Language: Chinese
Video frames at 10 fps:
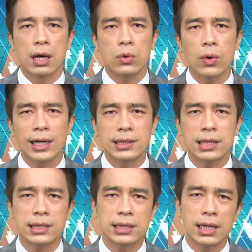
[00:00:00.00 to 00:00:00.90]
国安
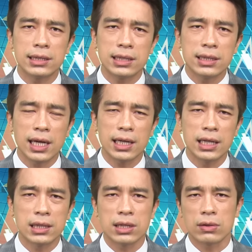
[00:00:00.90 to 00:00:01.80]
基金呢今天
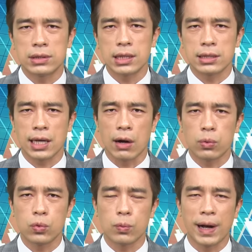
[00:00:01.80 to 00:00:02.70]
一定有进场
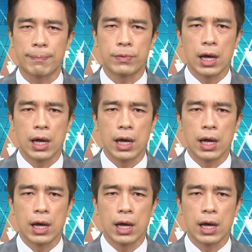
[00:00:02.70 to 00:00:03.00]
护盘。